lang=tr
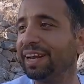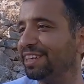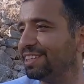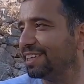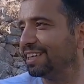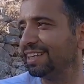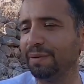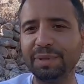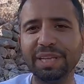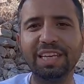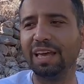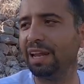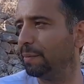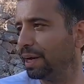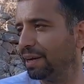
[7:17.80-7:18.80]
bana eşlik eden bir de
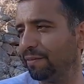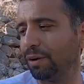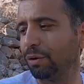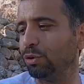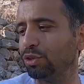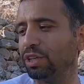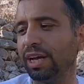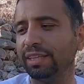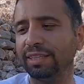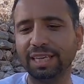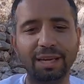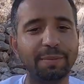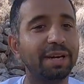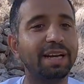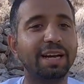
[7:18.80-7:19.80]
kelebek var. Hoş geldin
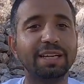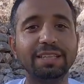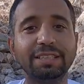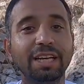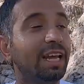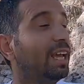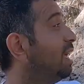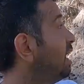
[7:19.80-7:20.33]
kelebek kardeş.